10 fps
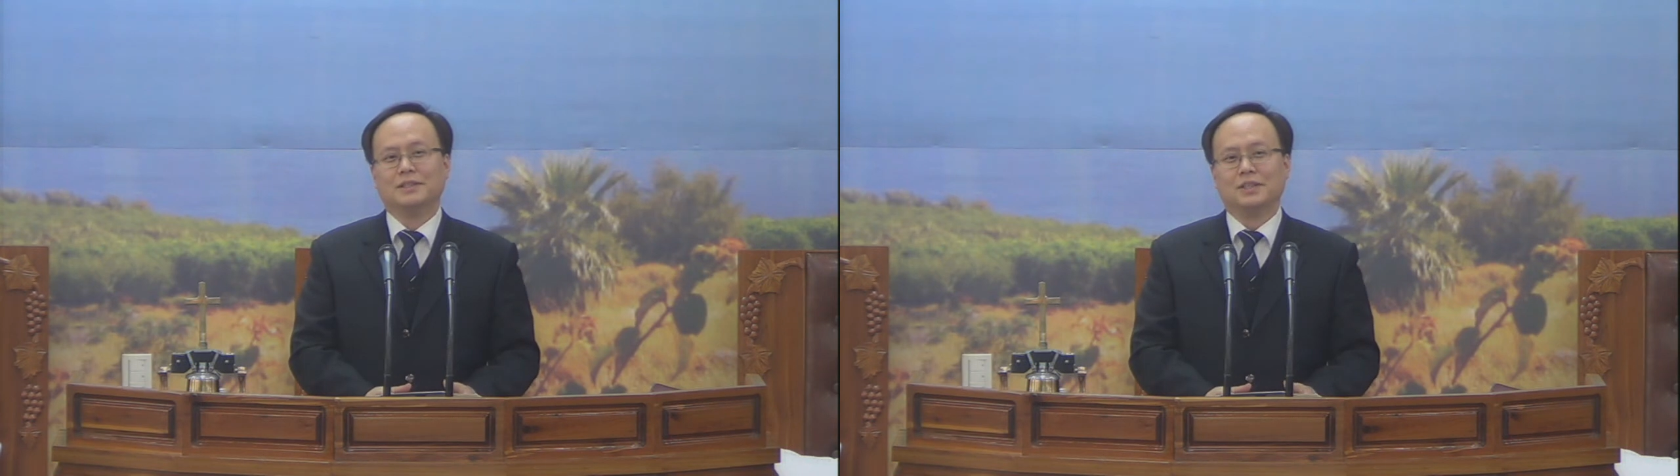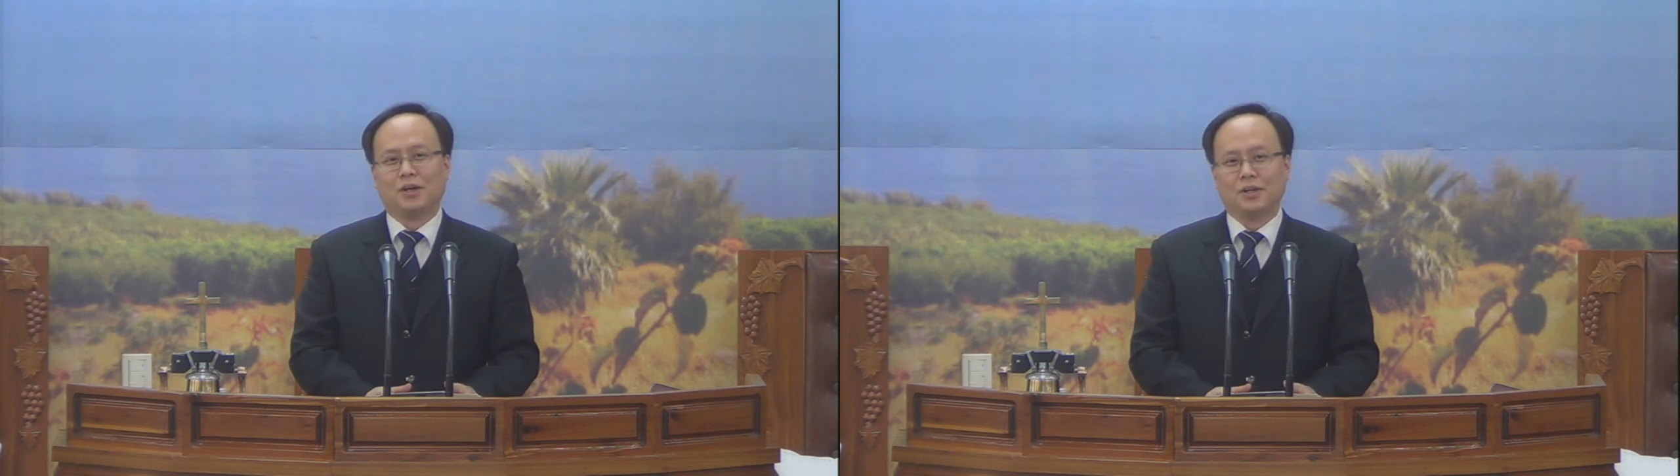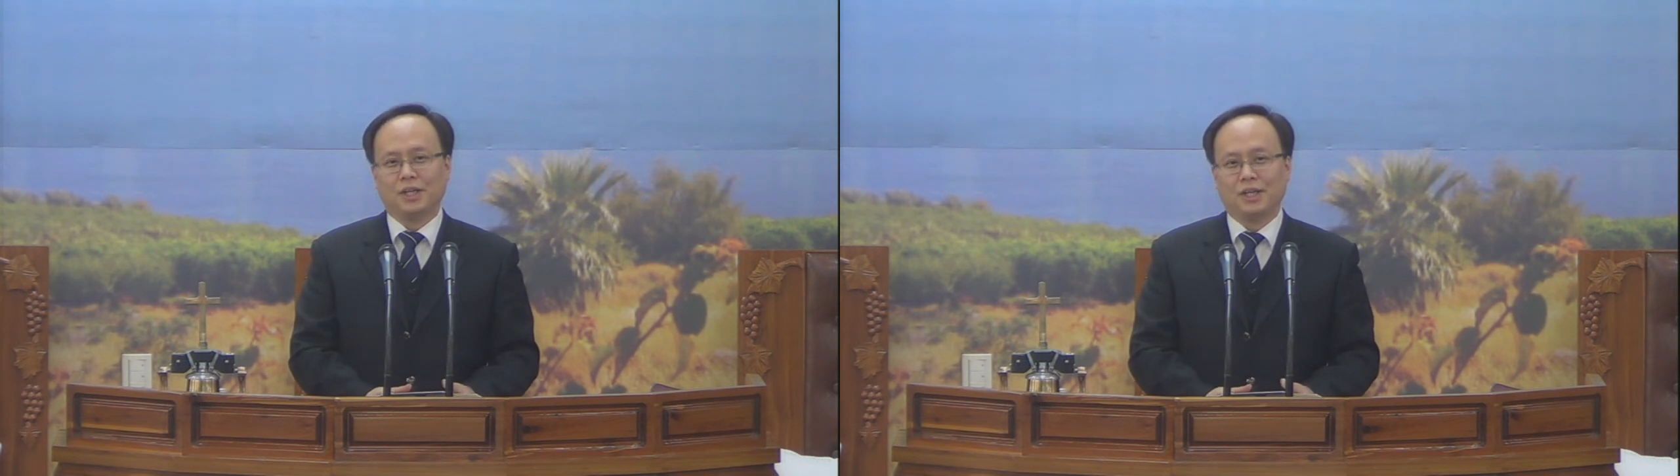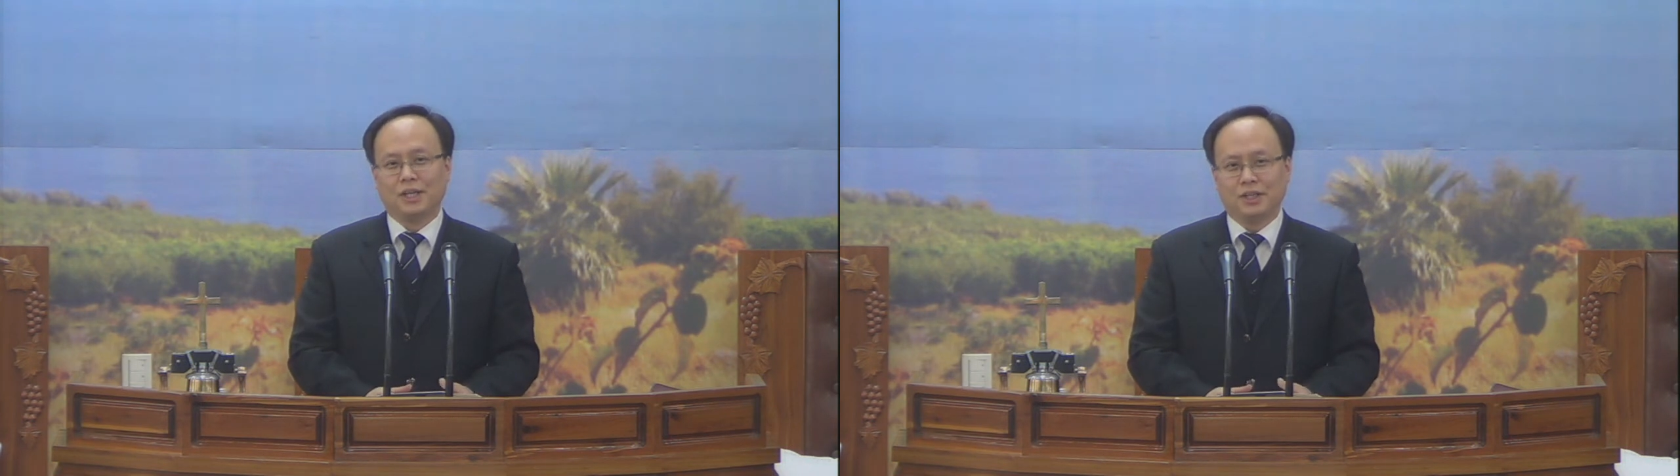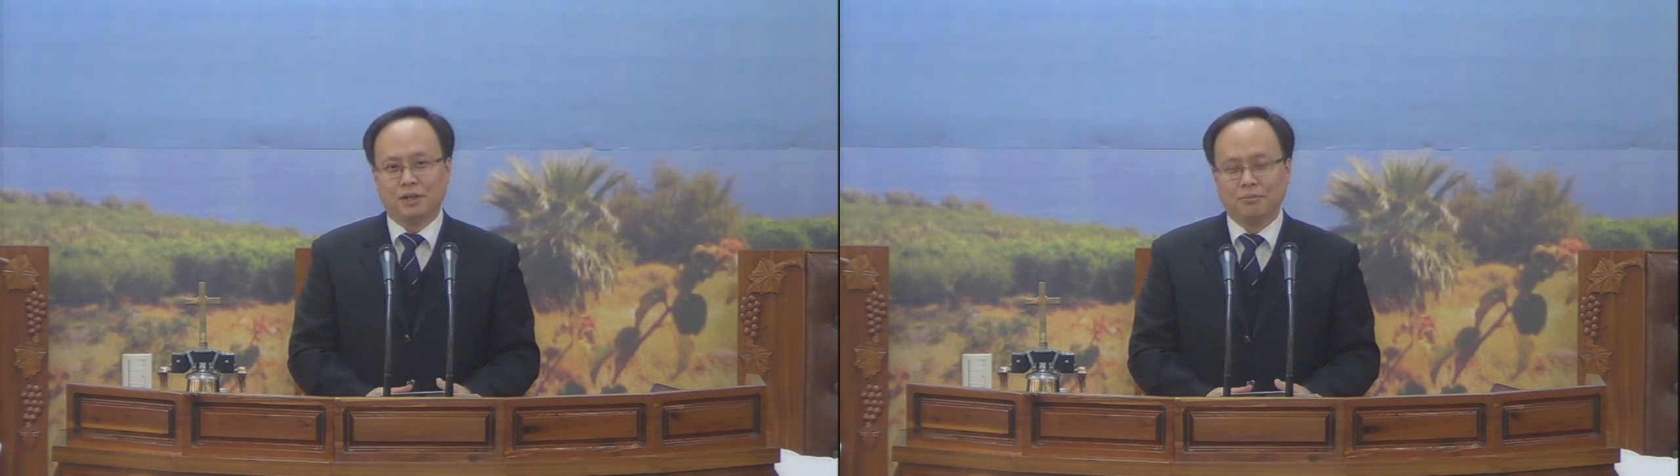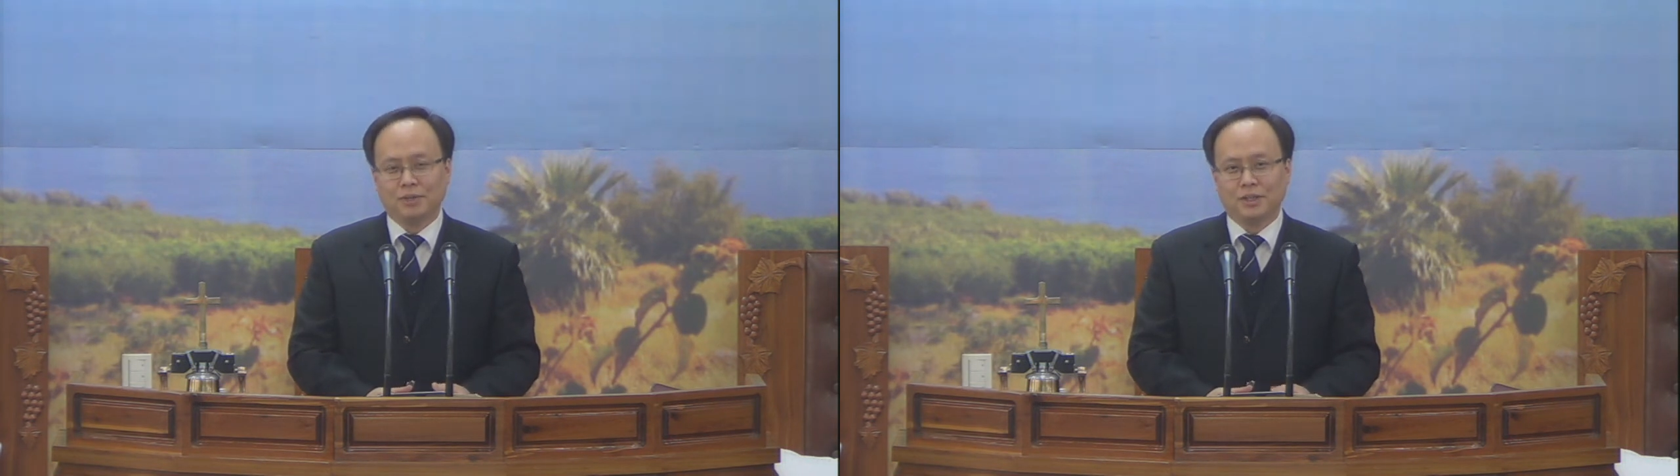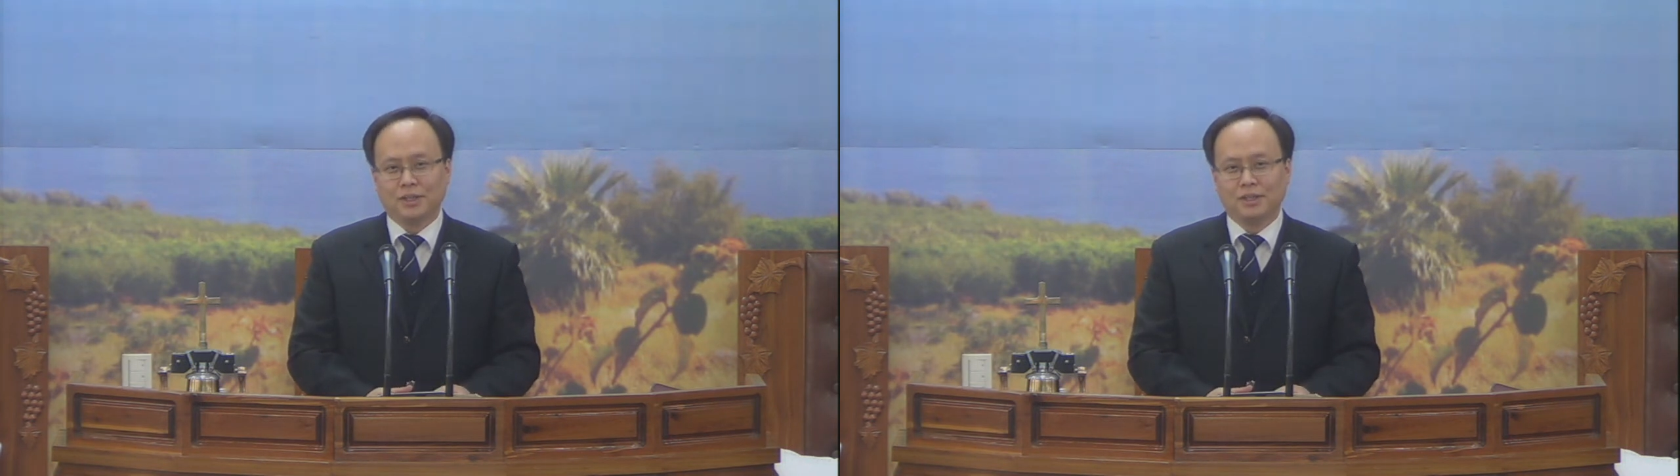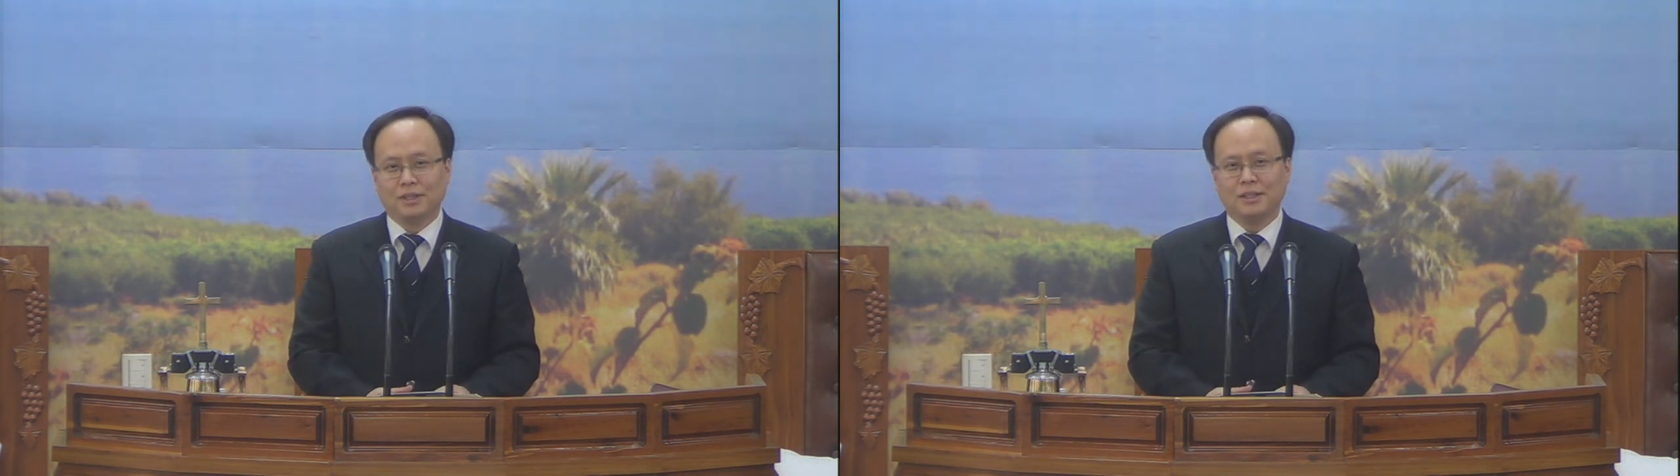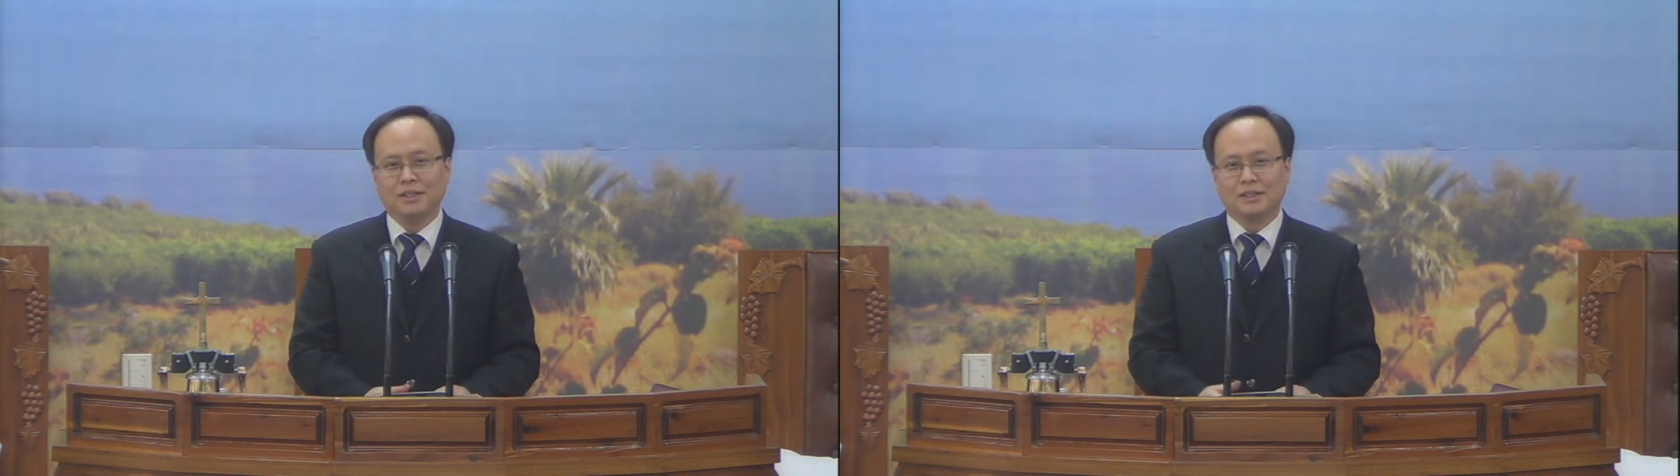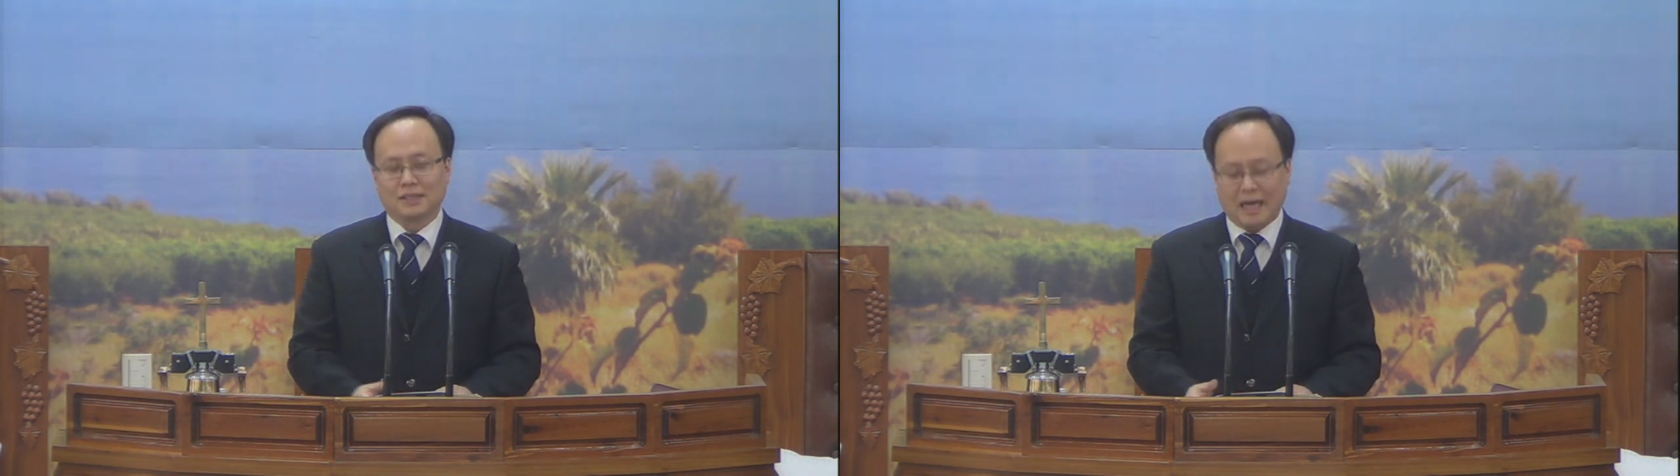너희 네, 염려를
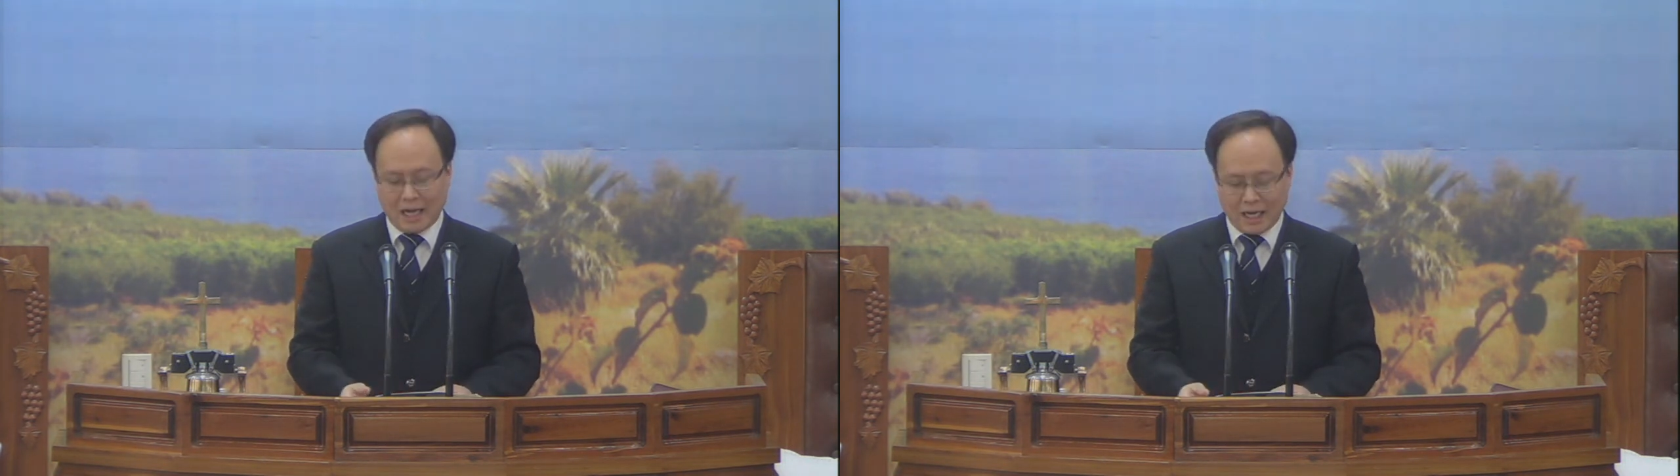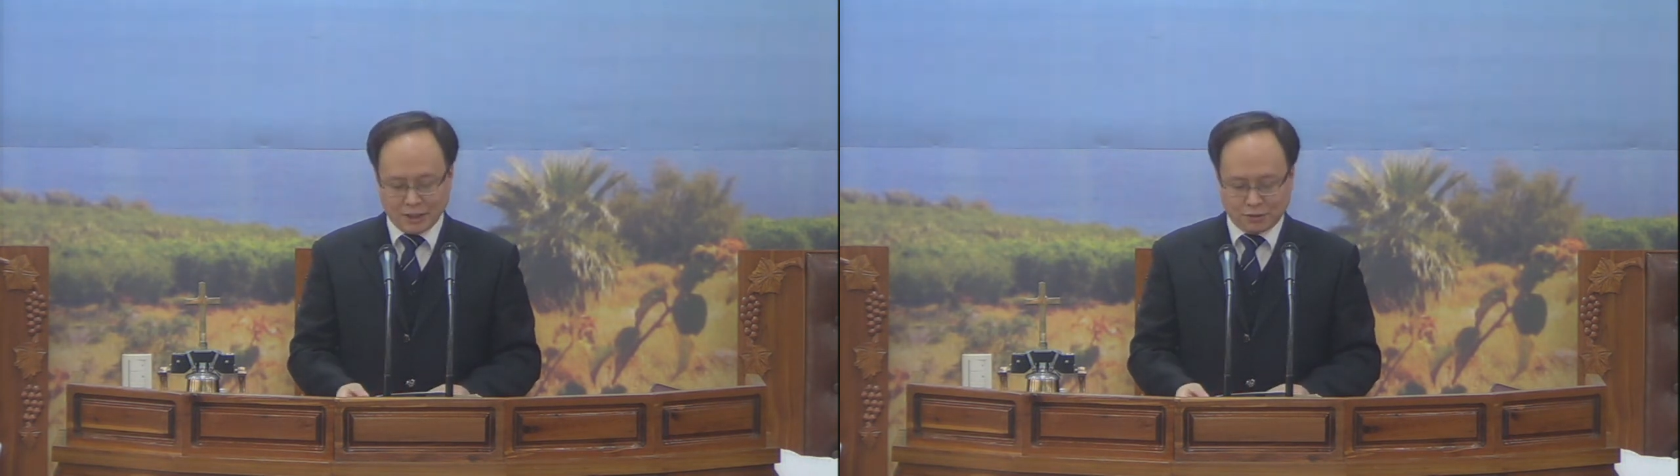다